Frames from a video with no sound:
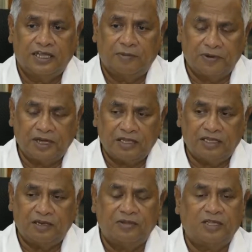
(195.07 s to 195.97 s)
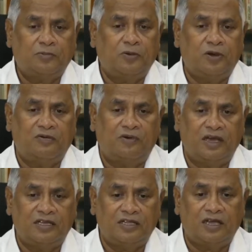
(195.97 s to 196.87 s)
எப்படியாவது நம்ம இந்த பொருளை
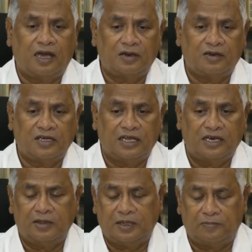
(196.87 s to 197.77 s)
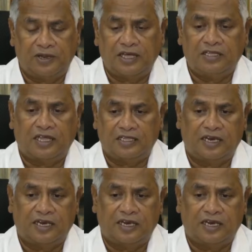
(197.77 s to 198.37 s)
வாங்கி தான் ஆகணுங்க என்ன எப்படியாவது